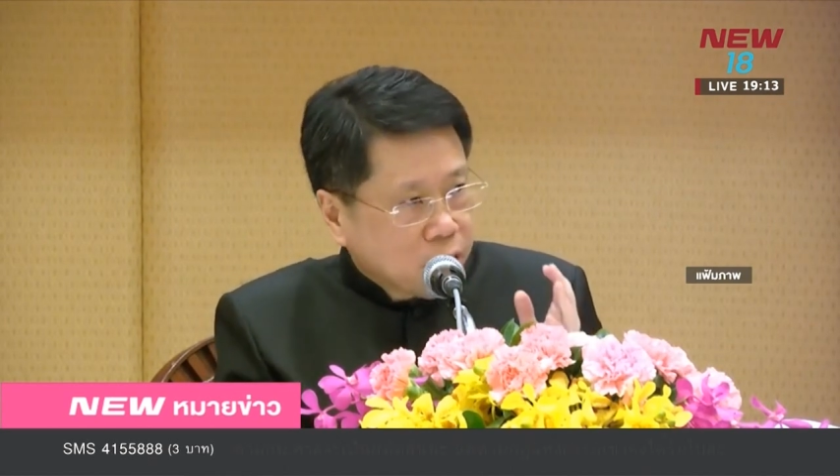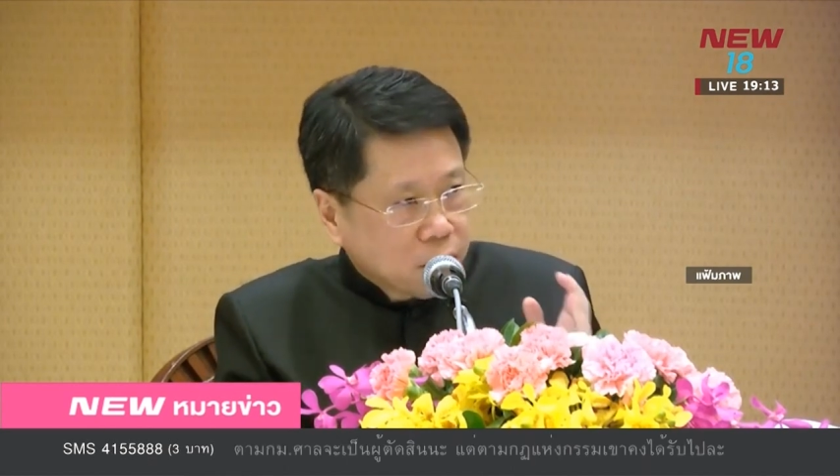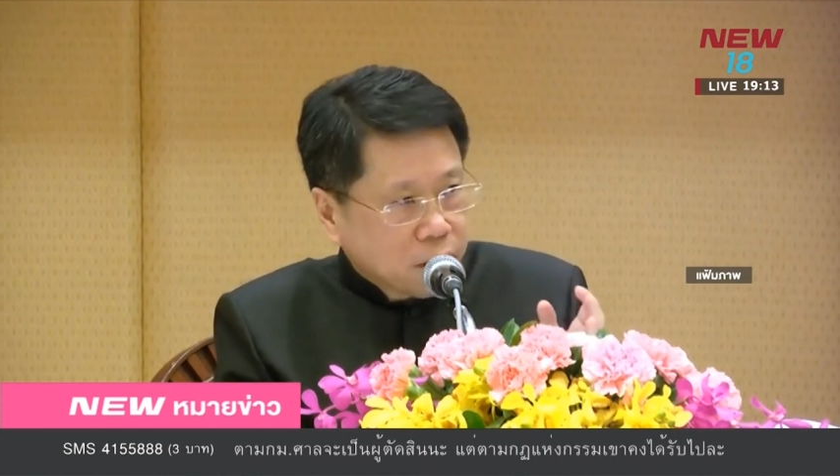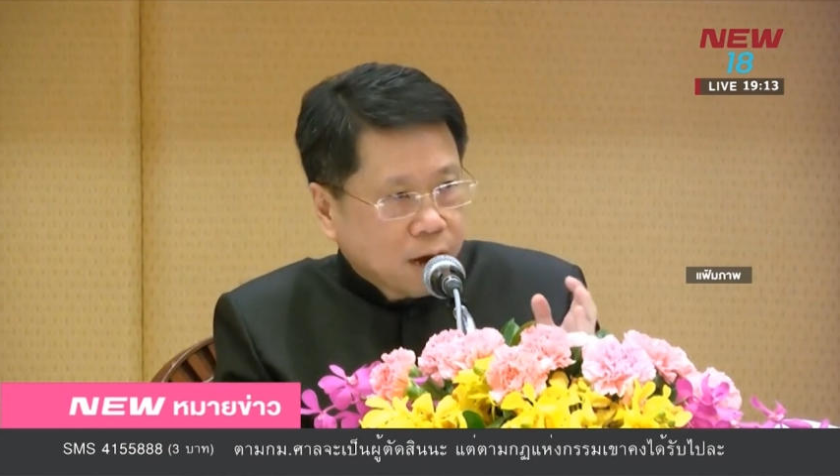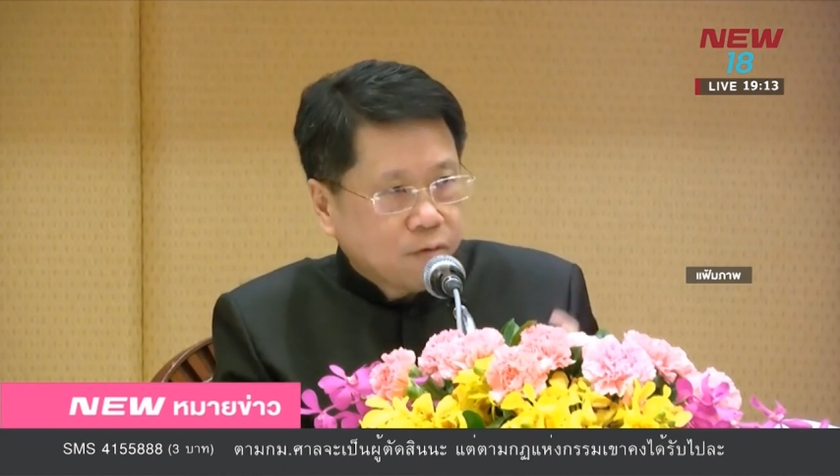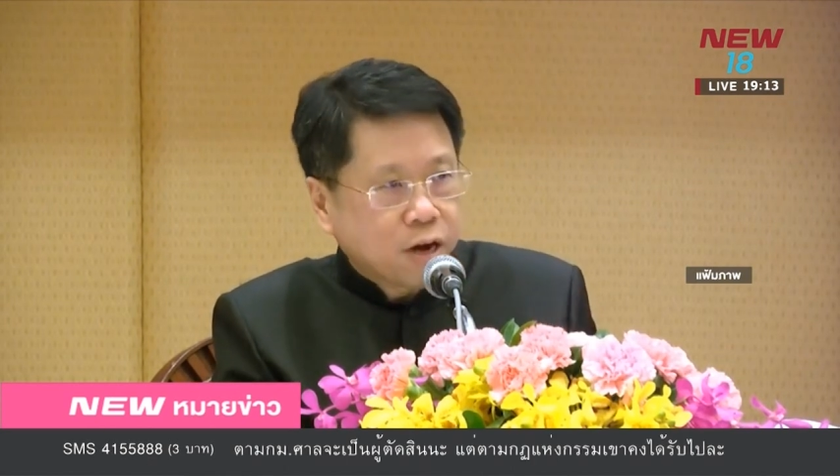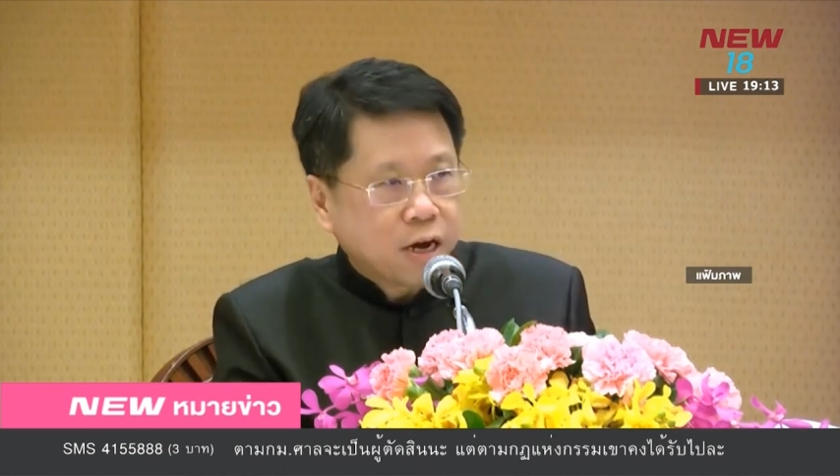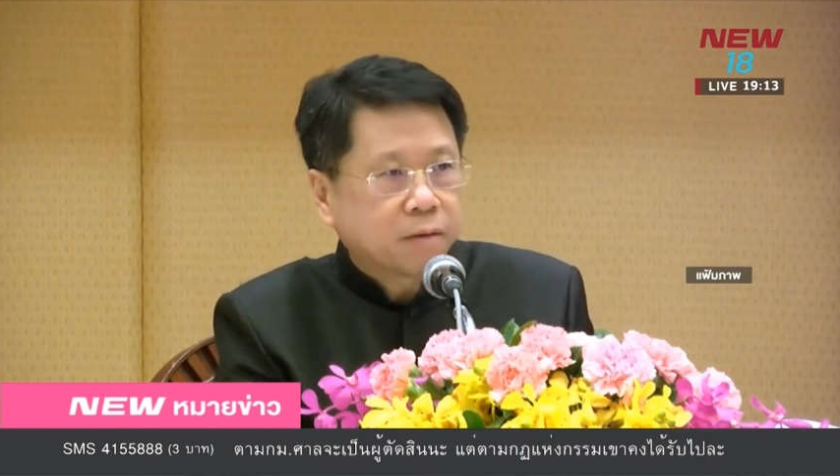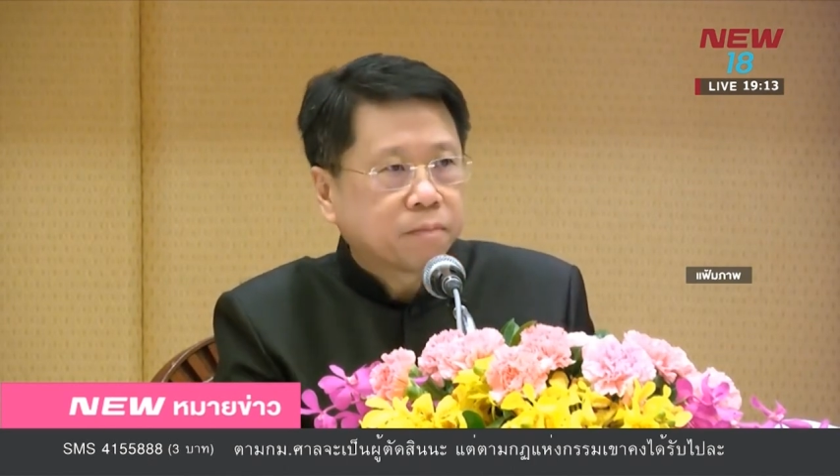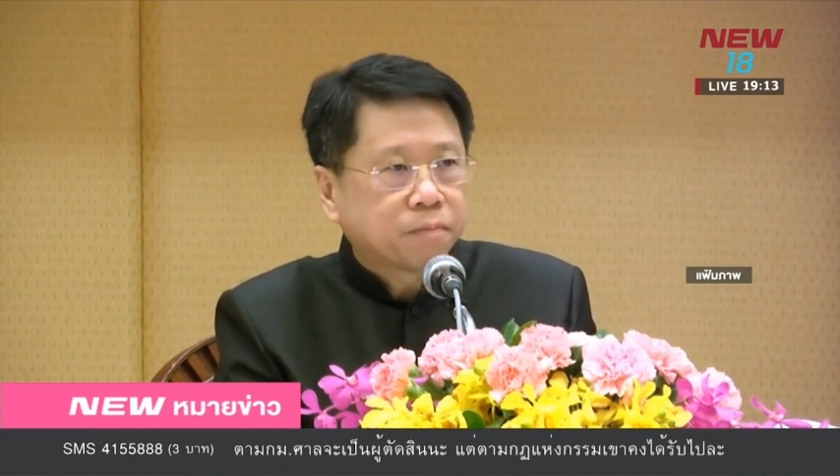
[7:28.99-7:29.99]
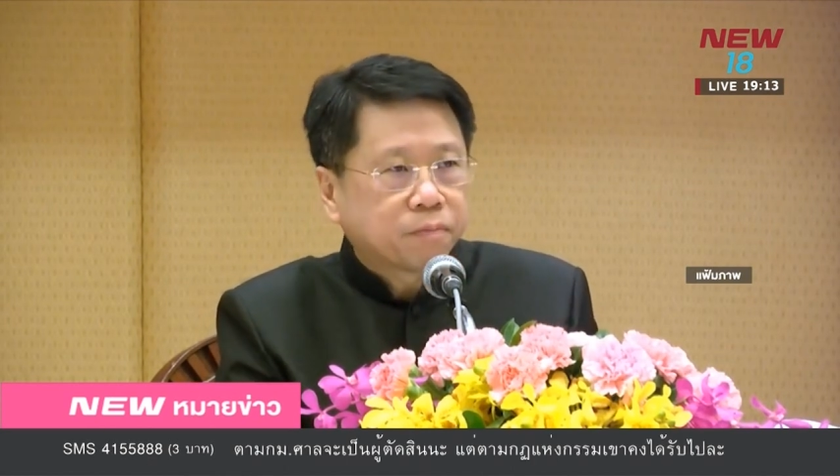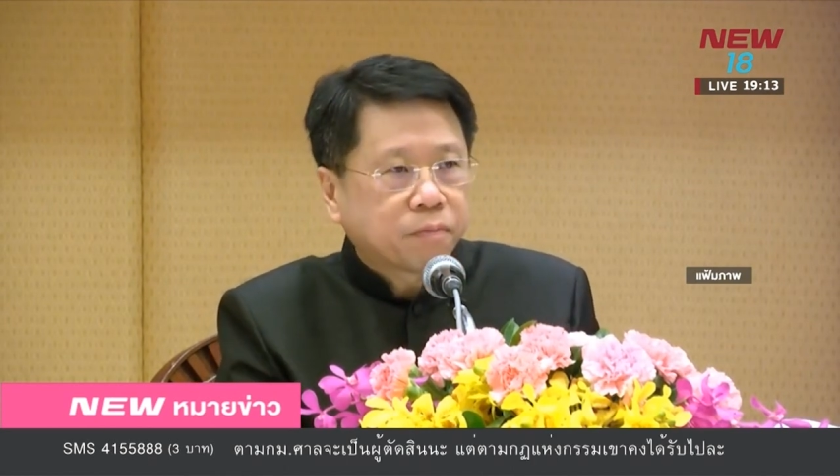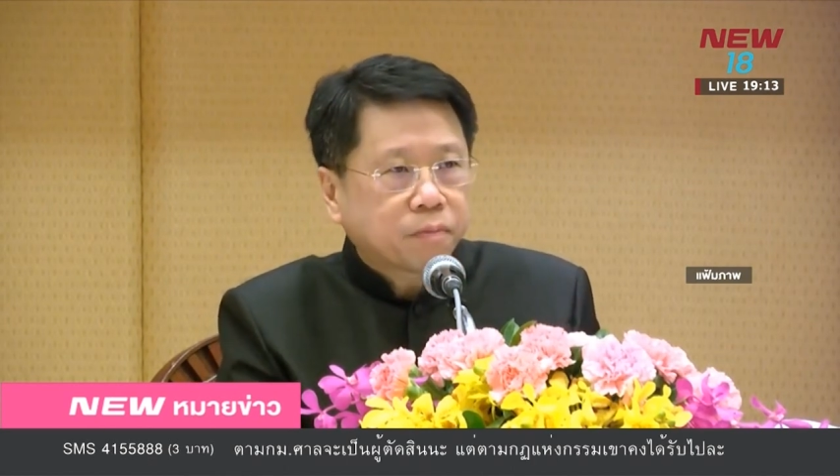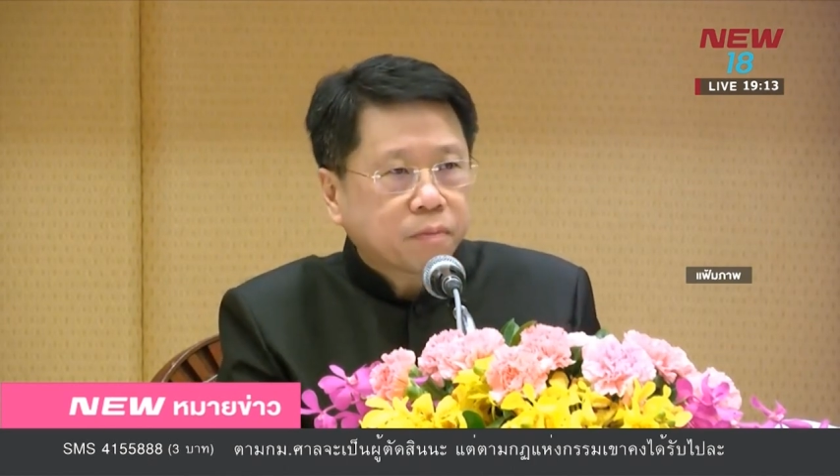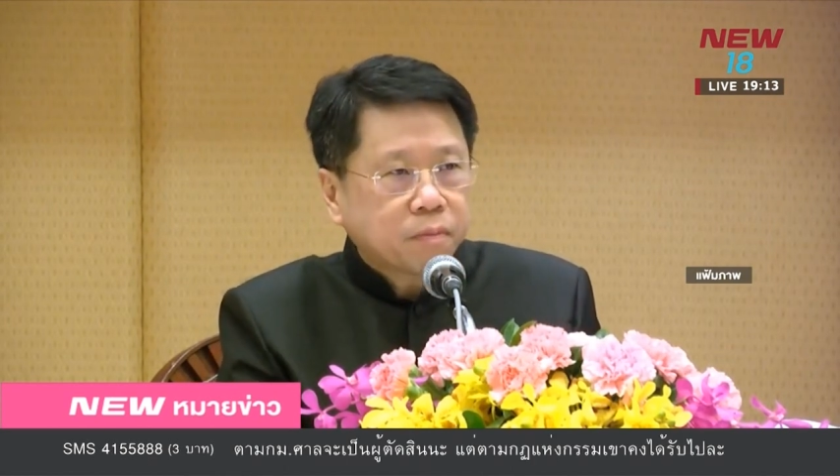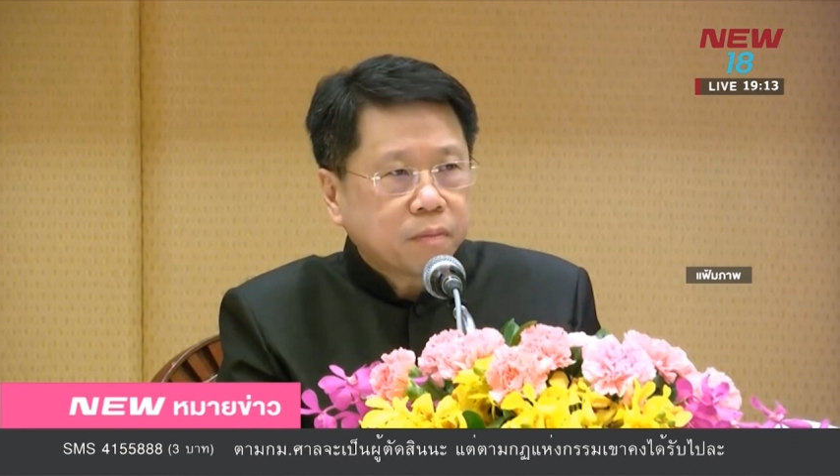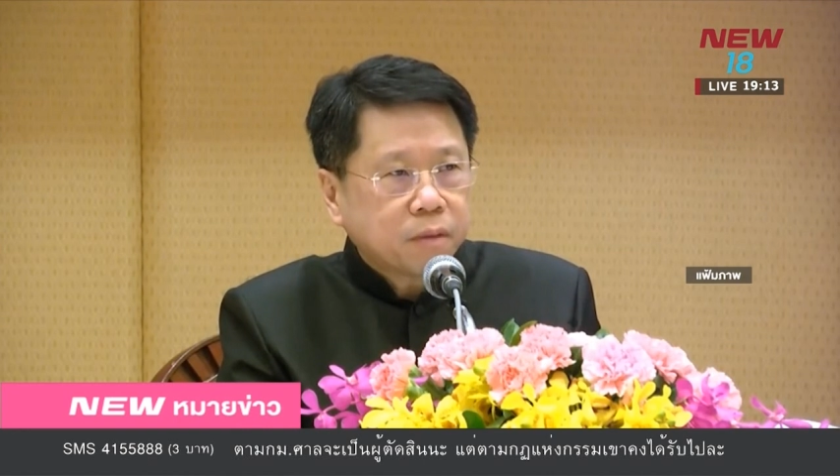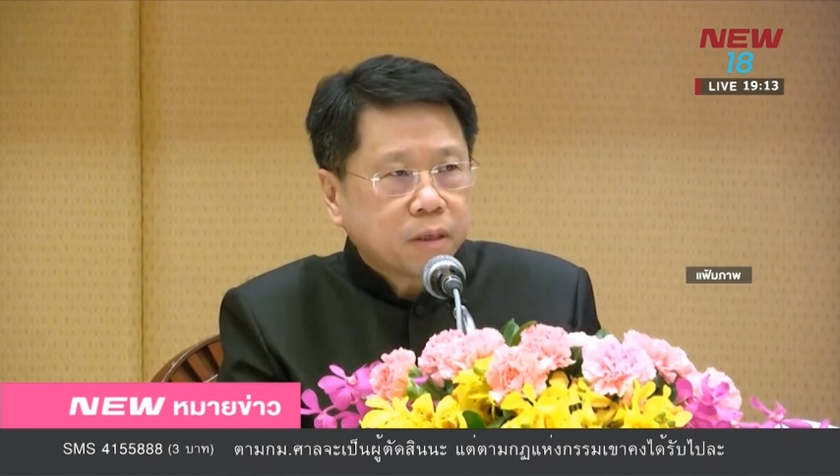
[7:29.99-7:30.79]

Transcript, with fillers: ศึกษาไปแจ้งความที่สน.